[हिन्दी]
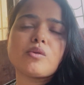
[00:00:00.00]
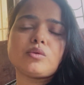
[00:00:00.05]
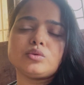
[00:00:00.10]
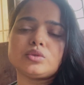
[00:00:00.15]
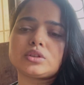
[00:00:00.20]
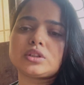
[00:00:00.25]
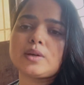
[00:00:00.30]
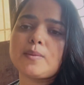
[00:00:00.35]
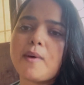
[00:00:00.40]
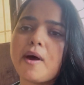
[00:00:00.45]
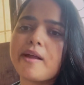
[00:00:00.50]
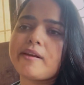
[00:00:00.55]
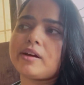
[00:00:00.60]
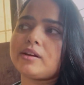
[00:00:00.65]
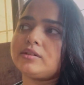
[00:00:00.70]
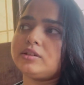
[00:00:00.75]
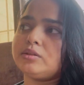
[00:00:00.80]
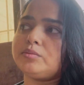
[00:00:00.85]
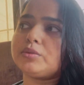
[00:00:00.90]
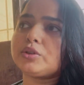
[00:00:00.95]
उसके बाद
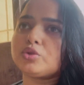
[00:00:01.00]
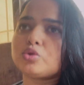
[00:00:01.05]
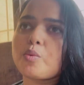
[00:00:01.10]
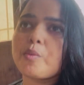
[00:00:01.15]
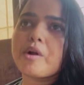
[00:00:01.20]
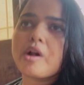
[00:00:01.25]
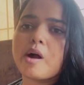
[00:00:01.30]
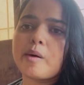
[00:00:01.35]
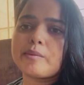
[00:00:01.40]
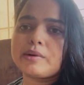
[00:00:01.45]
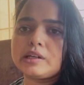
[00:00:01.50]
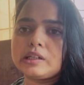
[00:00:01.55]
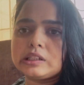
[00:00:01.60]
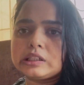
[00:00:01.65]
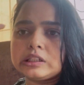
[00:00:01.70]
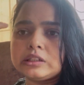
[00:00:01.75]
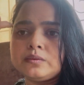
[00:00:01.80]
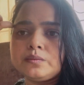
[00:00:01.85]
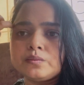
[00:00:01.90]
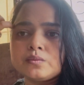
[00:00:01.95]
आज दिन भर जो भी काम
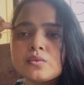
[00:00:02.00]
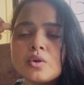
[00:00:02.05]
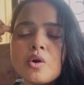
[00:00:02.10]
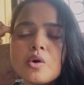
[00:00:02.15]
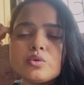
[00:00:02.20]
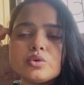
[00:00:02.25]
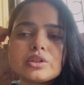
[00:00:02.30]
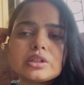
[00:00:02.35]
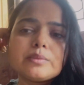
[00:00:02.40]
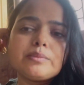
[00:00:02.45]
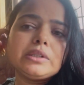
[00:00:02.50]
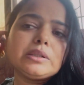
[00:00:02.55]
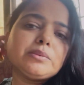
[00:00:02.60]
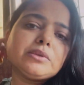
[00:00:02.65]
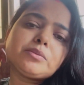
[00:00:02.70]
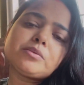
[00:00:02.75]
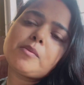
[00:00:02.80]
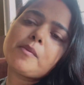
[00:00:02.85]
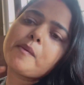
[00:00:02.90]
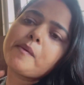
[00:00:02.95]
रहेगा उसके बीच बीच
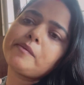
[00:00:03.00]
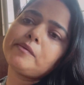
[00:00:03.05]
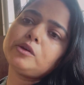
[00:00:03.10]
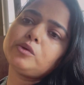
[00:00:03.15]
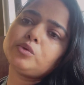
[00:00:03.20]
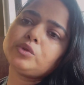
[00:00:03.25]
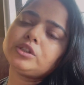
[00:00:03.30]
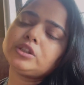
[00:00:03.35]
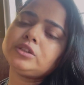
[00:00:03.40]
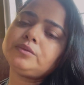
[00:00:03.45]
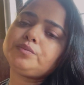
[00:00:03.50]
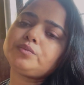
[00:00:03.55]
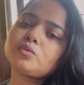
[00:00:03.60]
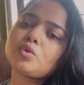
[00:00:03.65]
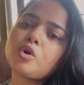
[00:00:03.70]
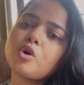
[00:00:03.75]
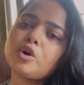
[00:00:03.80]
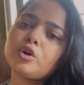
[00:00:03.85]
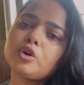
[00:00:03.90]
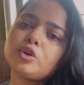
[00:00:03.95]
में मैं मिलूंगी
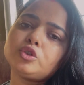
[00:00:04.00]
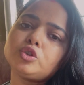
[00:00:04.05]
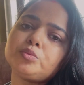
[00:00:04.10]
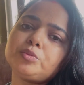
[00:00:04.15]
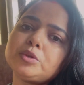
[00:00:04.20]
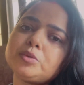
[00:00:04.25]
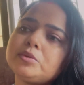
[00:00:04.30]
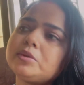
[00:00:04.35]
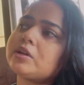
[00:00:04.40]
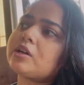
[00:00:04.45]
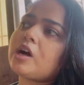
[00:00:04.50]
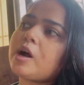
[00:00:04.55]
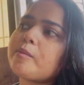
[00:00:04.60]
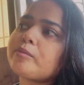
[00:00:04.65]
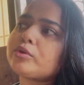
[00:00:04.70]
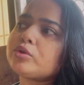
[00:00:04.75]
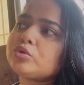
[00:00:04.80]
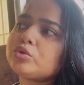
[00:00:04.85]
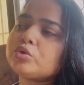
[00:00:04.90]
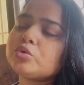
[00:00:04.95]
और जो बीच बीच काम
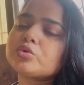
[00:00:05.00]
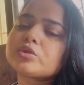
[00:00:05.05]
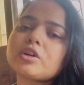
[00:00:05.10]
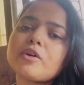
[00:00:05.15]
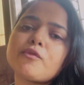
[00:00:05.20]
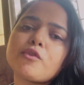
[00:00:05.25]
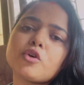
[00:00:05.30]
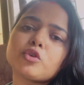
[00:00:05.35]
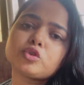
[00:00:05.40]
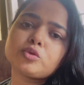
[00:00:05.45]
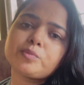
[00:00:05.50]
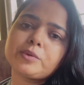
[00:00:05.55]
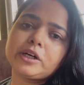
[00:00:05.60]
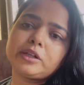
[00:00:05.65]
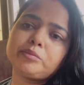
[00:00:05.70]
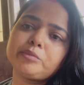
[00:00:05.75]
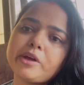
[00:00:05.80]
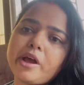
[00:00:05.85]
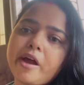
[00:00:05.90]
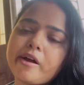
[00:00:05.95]
करूंगी उसका ब्लॉग तो
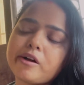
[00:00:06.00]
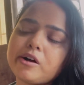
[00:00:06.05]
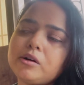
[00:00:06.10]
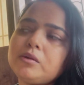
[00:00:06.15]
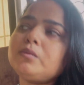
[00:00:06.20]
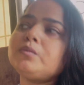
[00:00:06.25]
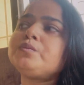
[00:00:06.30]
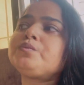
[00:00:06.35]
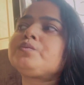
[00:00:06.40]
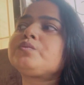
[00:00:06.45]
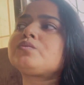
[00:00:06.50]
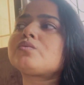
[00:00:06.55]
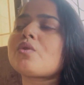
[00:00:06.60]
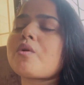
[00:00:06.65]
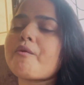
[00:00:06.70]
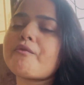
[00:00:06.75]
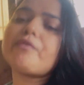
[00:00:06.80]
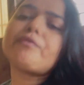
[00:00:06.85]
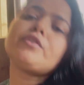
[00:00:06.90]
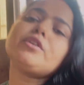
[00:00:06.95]
बाद में आएगा
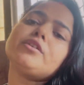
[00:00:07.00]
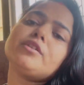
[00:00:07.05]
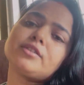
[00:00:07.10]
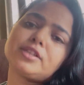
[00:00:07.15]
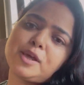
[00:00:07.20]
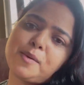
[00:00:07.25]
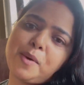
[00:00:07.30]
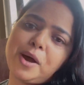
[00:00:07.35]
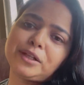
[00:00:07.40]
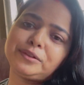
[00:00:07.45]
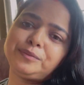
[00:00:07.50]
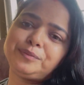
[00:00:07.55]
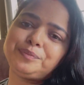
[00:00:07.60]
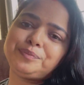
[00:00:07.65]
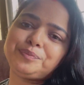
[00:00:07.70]
फिफ्टीन डेज़ के बाद